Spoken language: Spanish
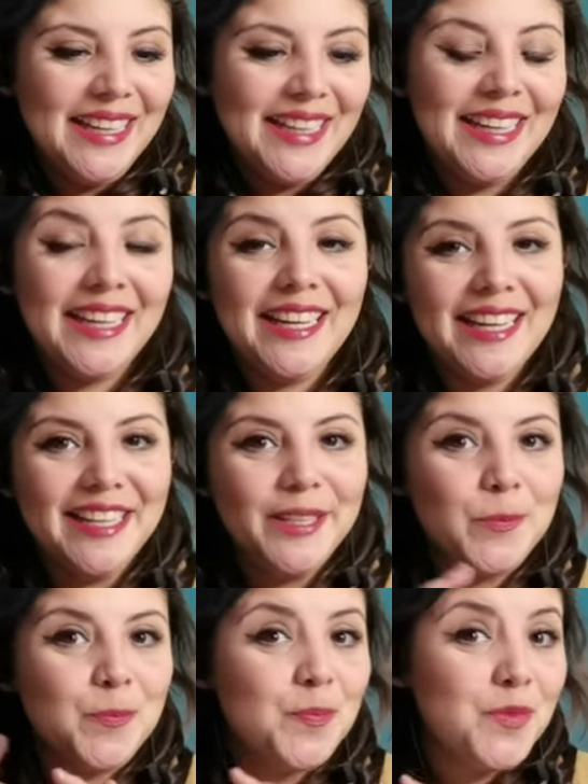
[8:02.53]

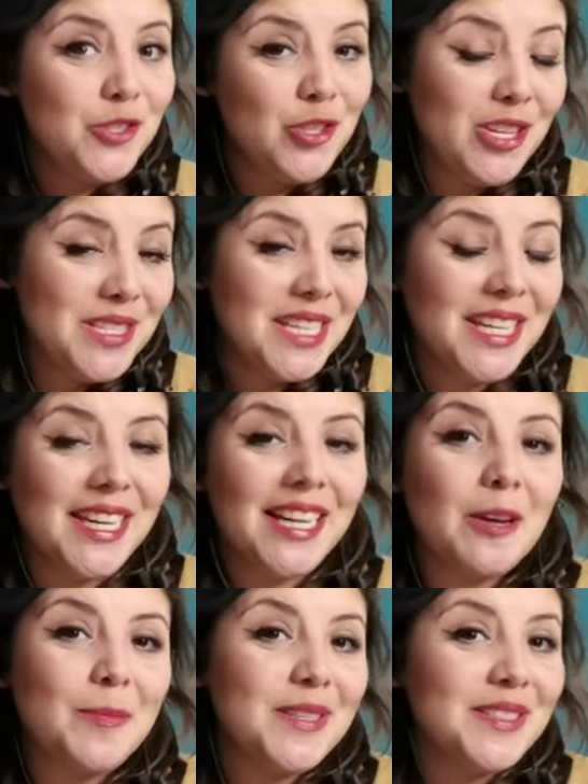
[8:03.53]
Eh, yo les dejé en
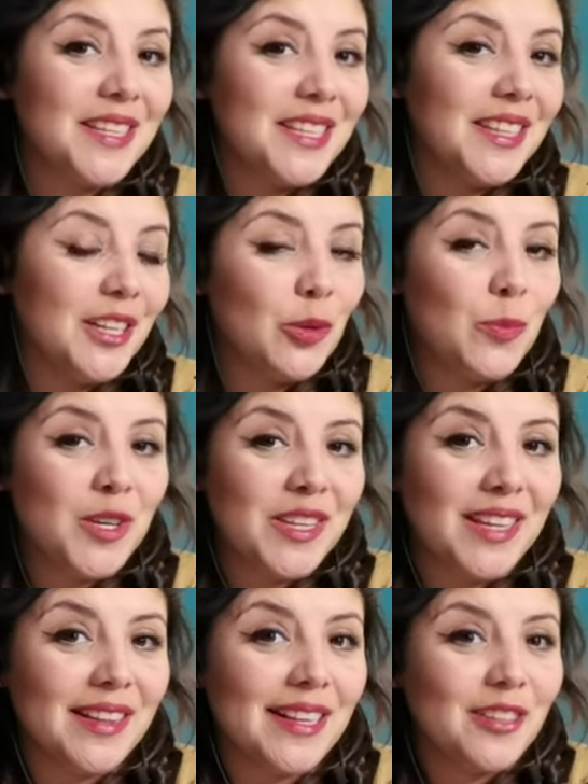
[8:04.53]
la pestañita de
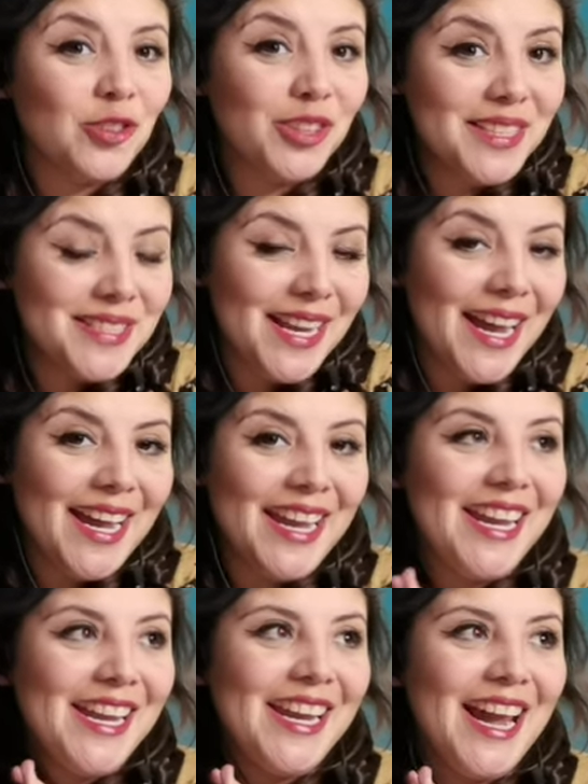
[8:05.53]
comunidad la noticia
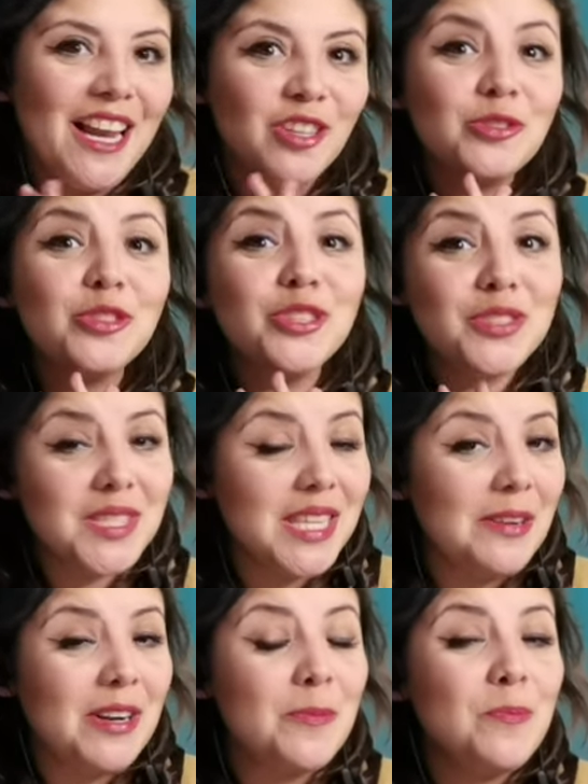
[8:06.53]
y algunos
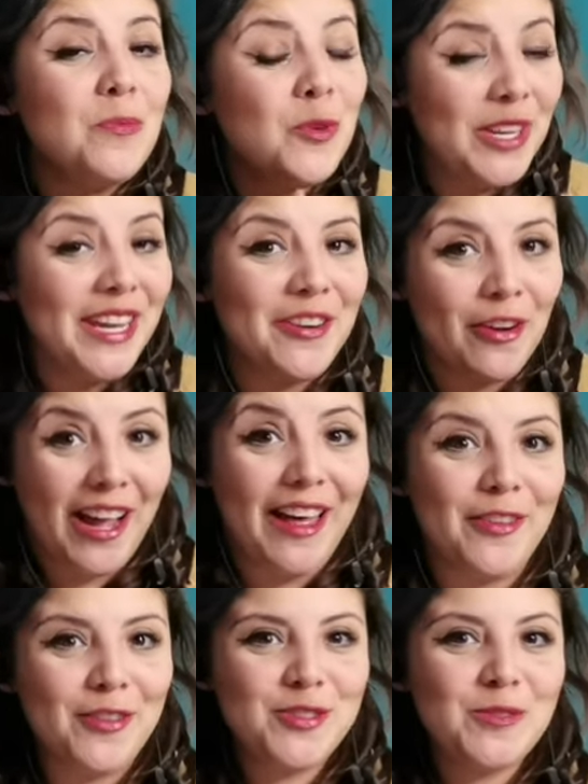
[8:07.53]
estaban muy
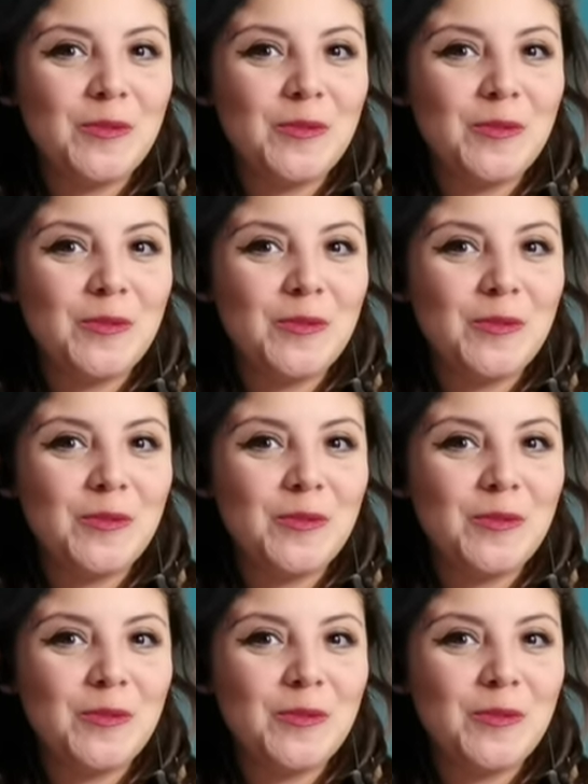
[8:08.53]
enojados,